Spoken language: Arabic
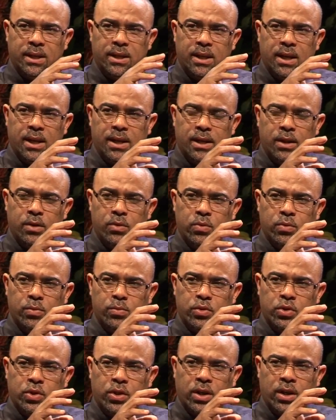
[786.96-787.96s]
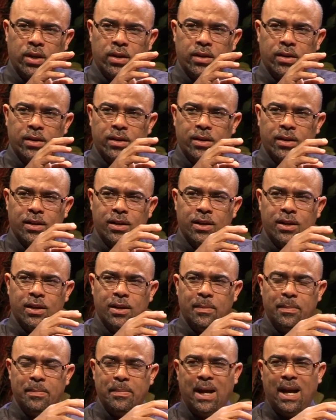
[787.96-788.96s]
كان عنده مشكل
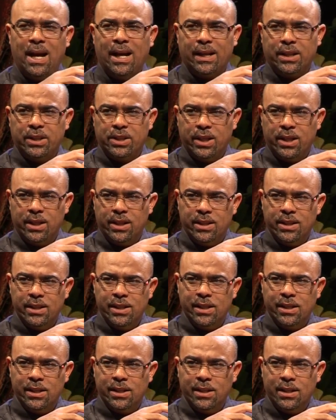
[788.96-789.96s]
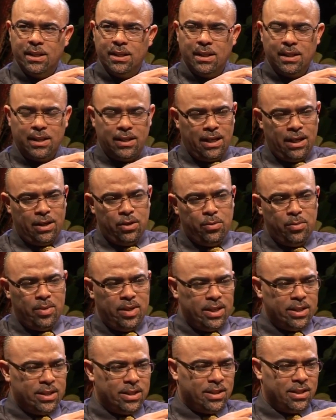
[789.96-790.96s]
مع رجال الدين مم. يعني هما
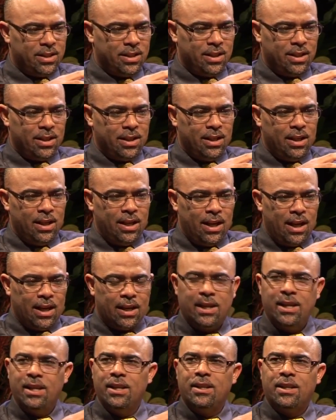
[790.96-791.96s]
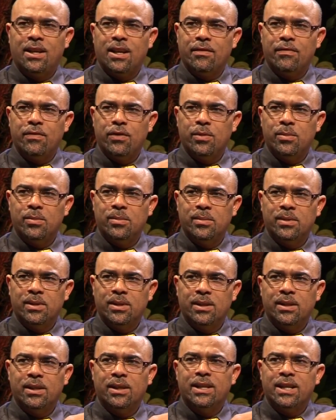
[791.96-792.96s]
ناس أكيد كان فيهم
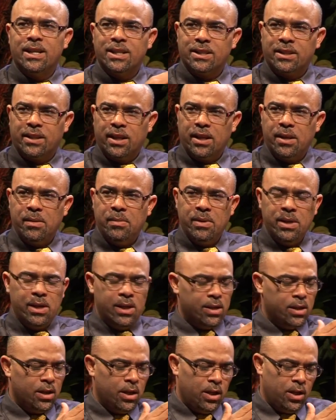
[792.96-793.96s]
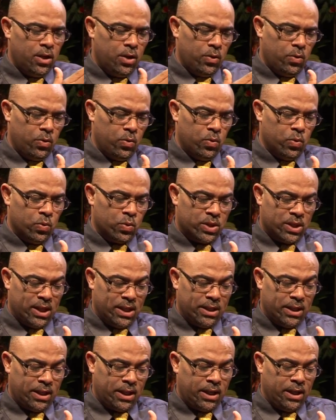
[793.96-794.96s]
ناس طيبين نعم.
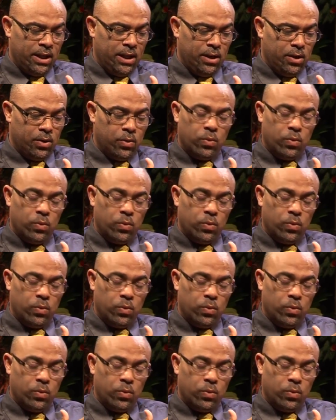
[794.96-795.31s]
وصادقين مم.